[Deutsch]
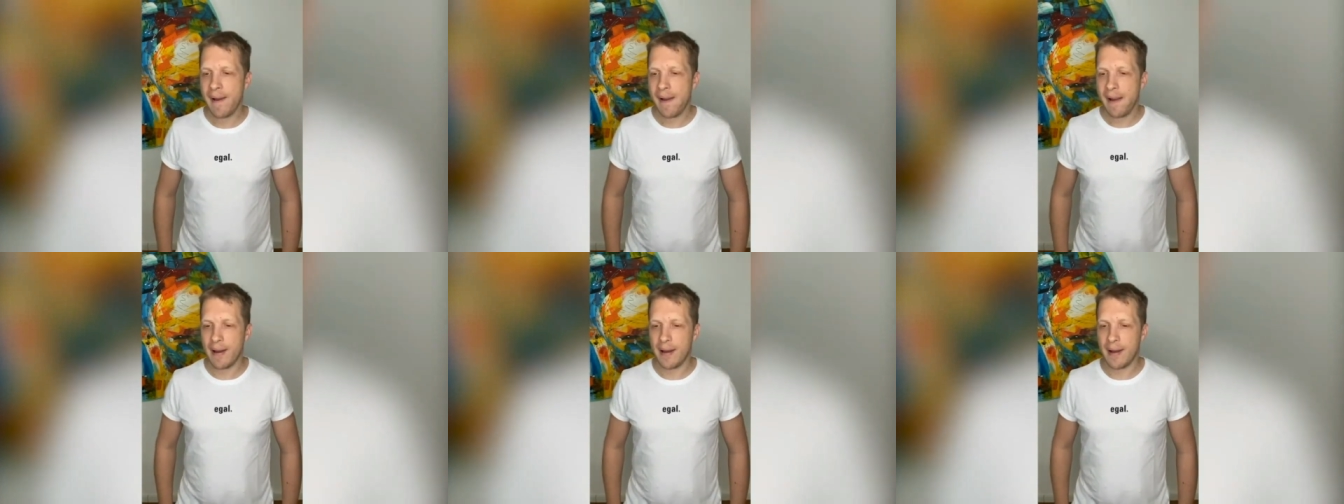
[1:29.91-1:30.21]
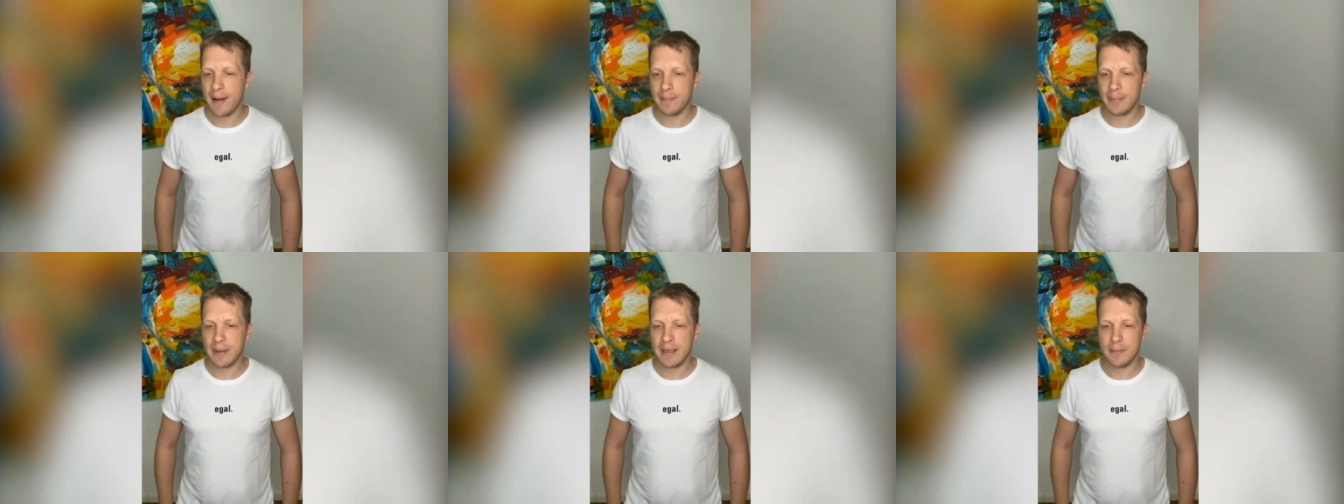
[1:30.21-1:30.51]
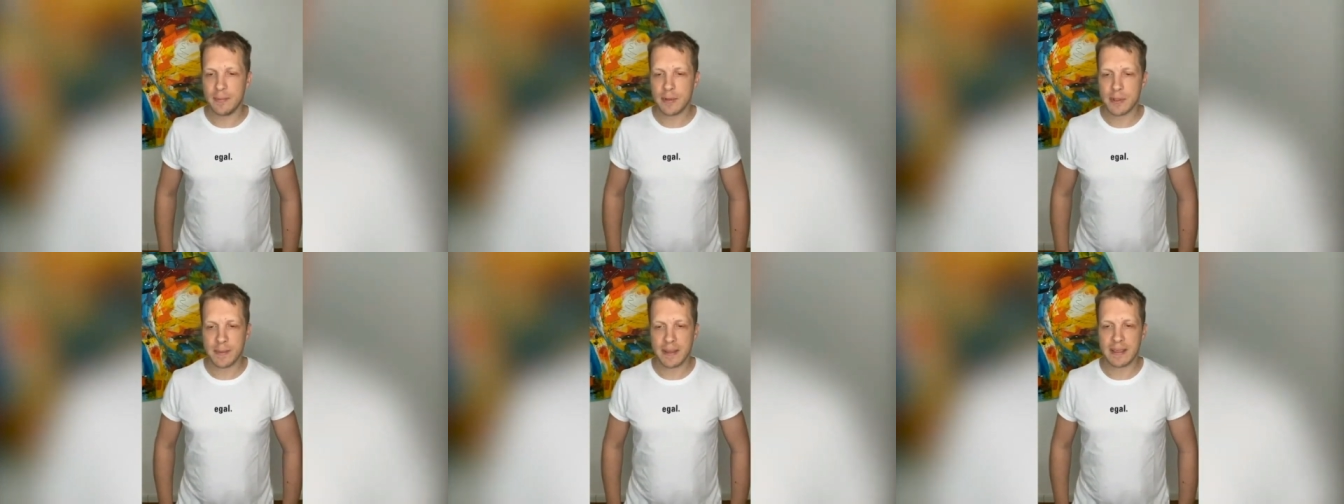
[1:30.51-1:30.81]
Äh, bin
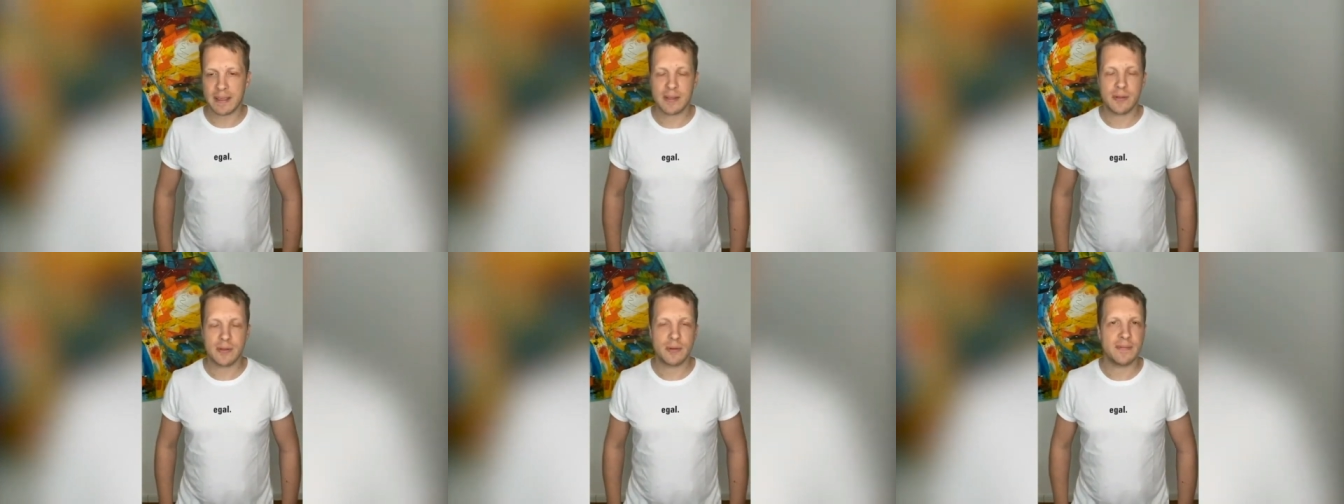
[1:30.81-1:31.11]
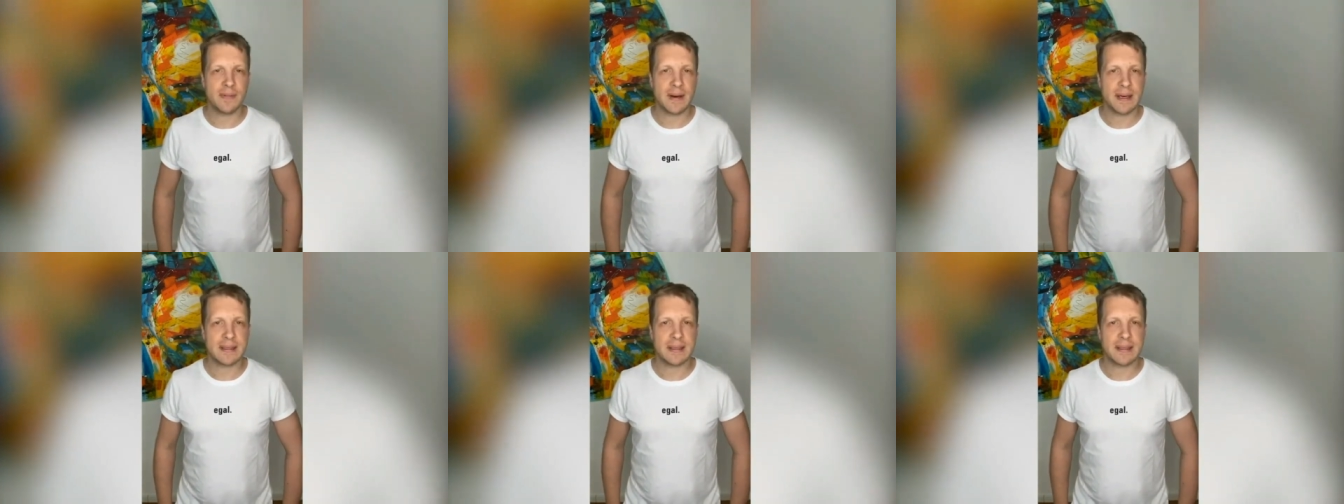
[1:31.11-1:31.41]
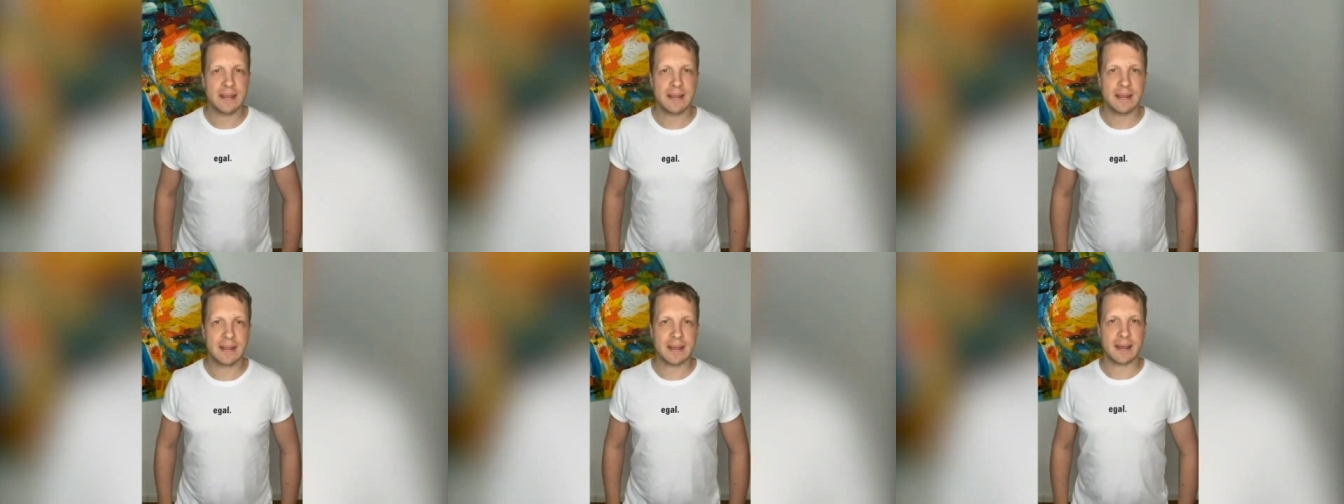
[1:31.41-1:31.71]
dementsprechend natürlich
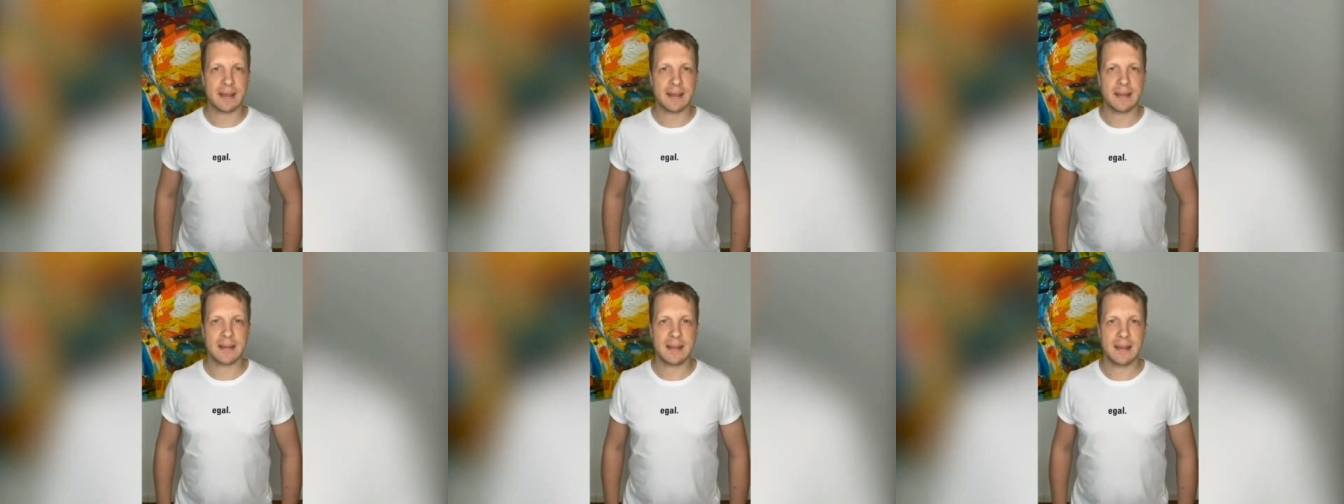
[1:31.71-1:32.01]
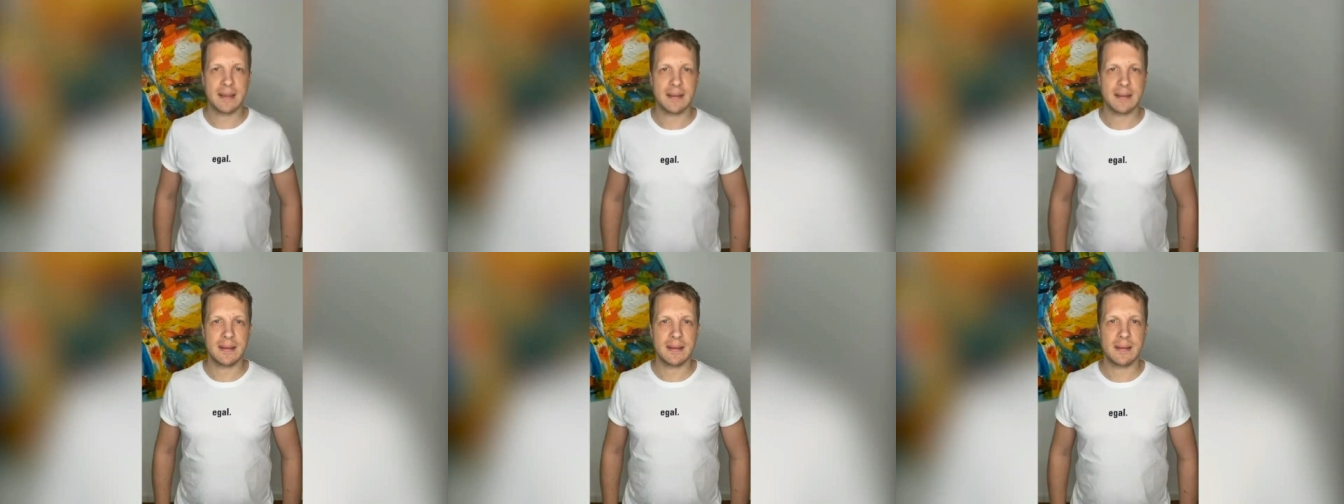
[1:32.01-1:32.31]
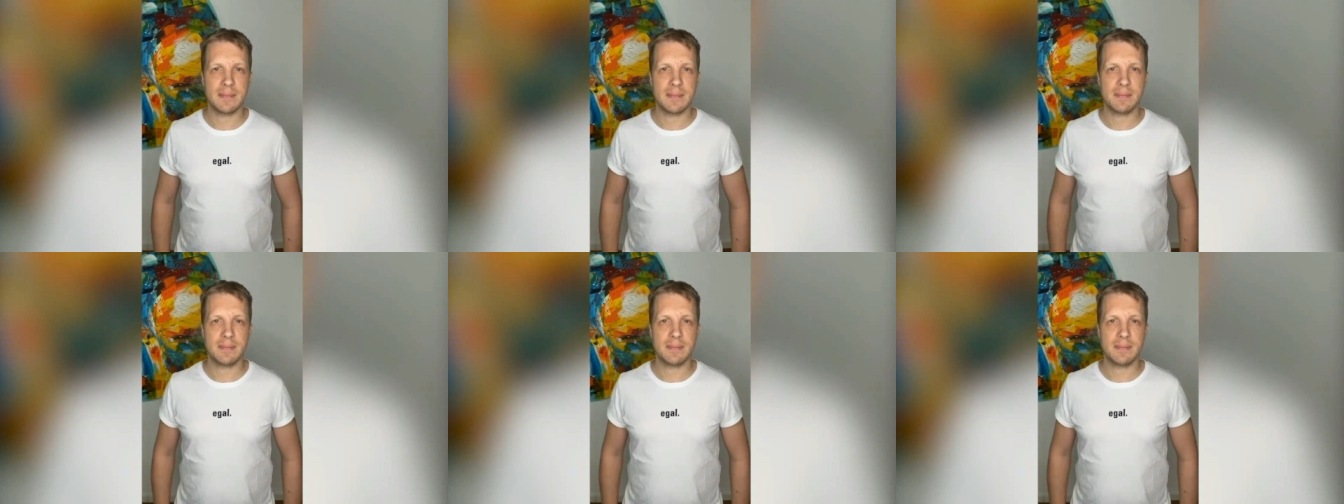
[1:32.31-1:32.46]
weiter in Quarantäne